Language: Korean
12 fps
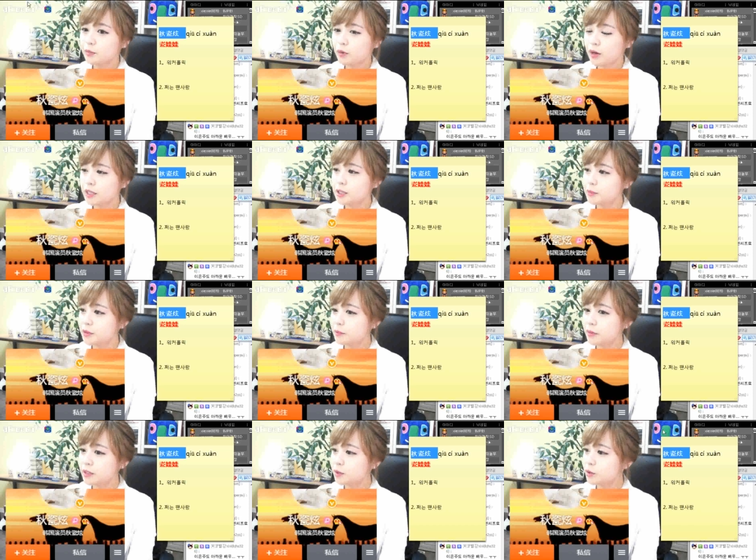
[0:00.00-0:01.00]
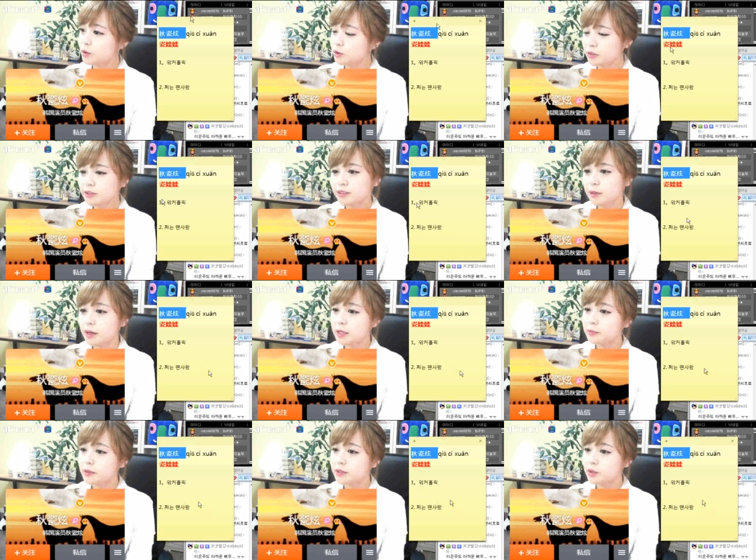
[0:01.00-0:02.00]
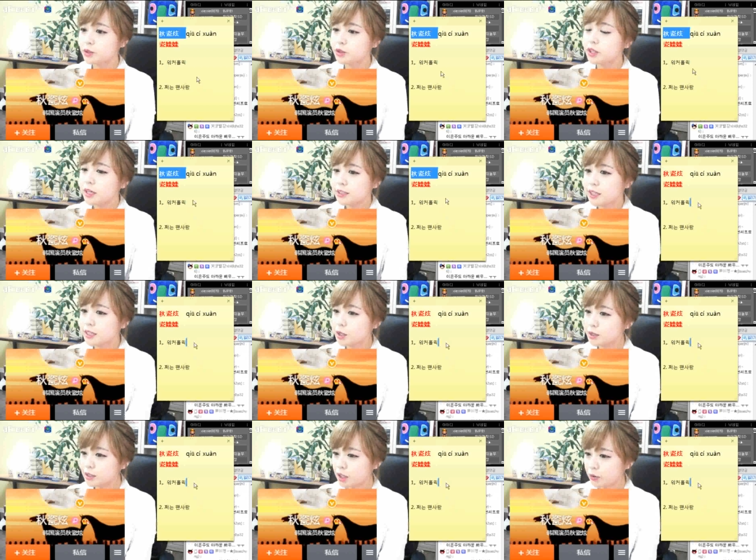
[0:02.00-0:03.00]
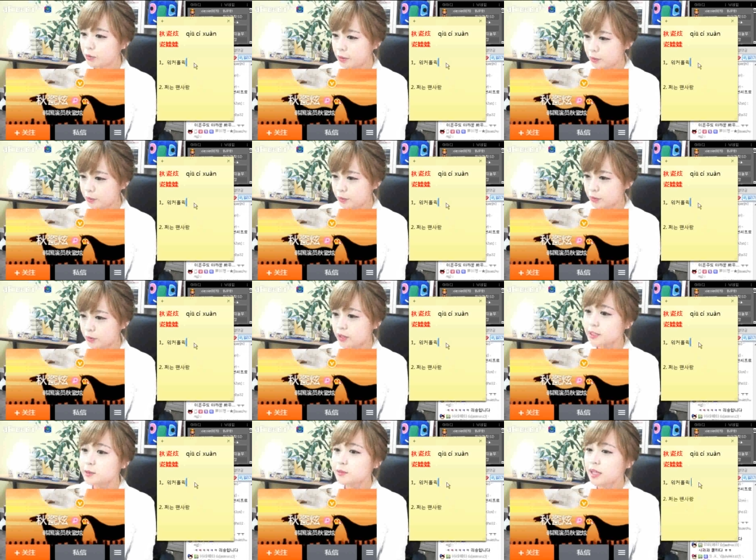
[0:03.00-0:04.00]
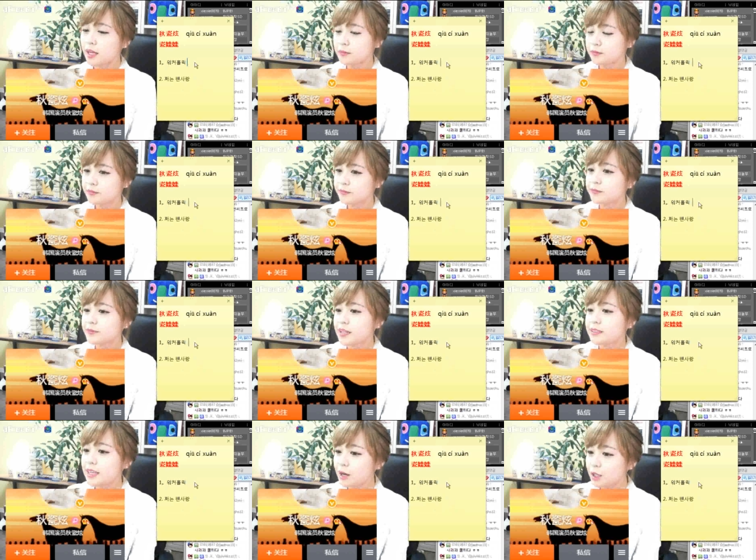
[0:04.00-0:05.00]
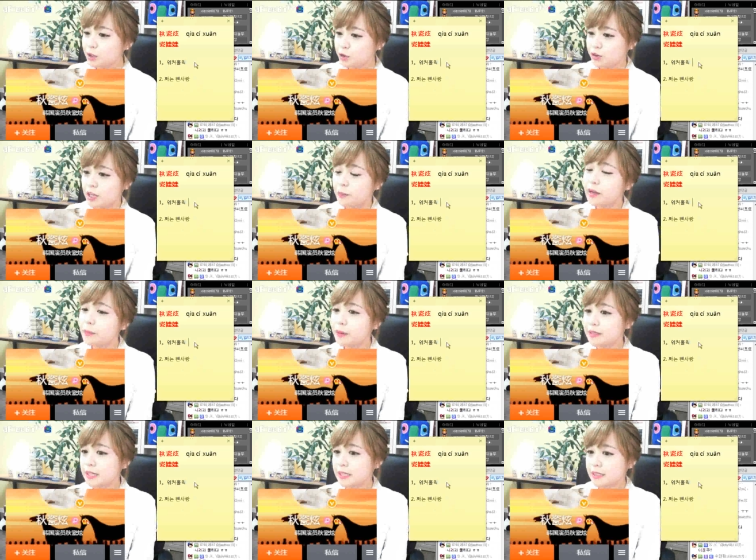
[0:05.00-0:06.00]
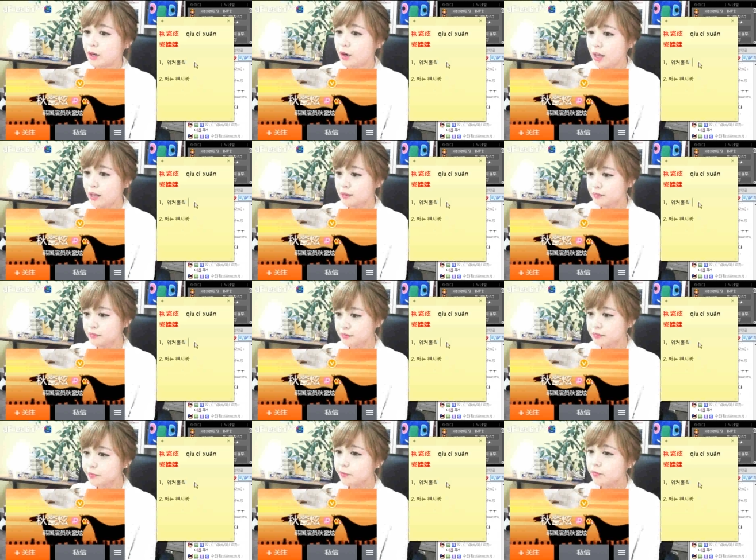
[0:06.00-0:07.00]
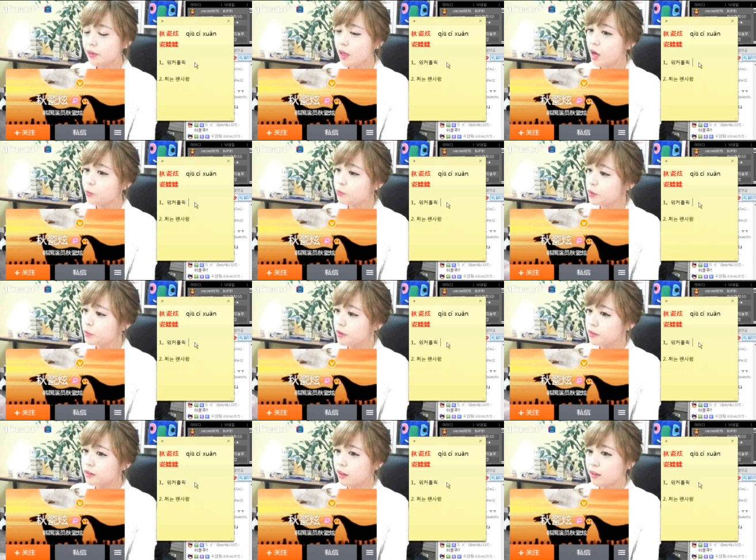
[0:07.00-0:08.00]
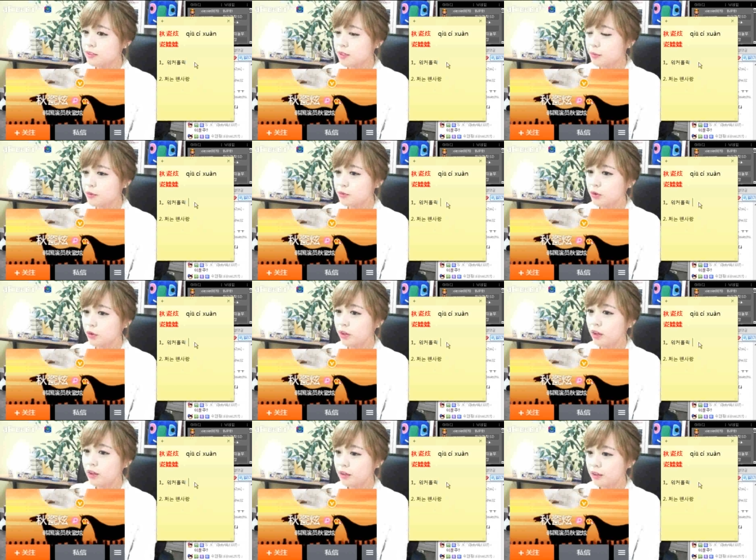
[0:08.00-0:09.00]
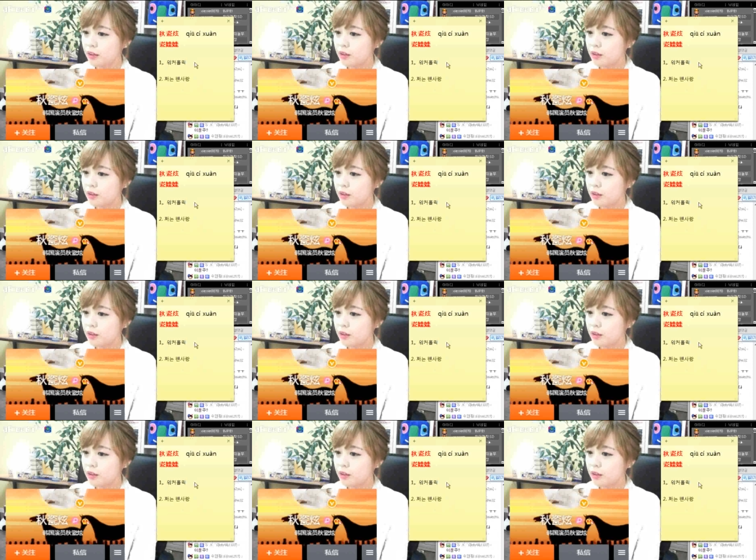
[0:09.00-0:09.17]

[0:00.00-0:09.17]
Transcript: 뭐, 아니면 많은 걸로. 자, 아니면 많은 걸로. 자, 그럼 그녀의 외국어를 보도록 하겠습니다. 응, 음, 난 사과충이야. 빨리빨리 잘 사과해. 아까 분명히 봤는데, 잠기운이었나?